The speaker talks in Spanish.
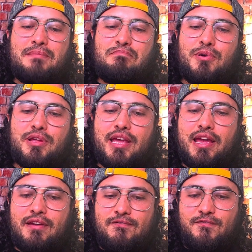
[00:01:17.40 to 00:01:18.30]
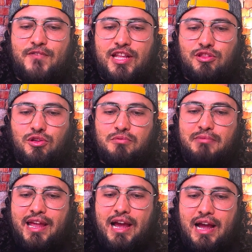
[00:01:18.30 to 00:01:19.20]
porque Fito
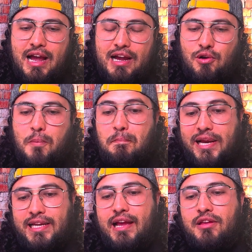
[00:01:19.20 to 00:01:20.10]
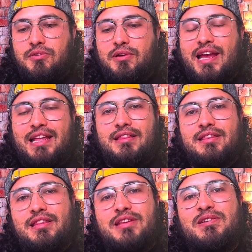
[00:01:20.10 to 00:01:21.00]
me ha acompañado
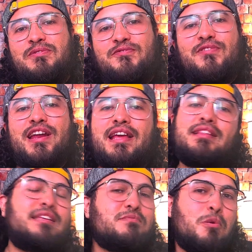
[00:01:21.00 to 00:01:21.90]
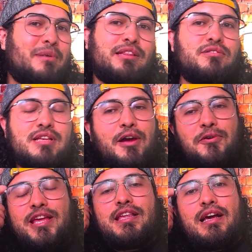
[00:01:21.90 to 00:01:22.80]
en diferentes momentos de la
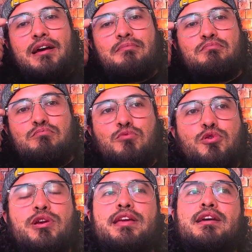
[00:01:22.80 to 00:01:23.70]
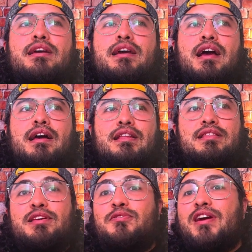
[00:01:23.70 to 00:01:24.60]
vida, muy
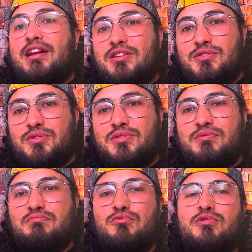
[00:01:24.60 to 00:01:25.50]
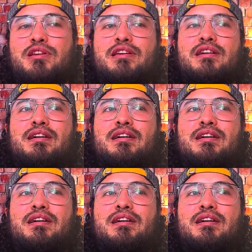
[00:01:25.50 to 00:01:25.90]
diversos, muy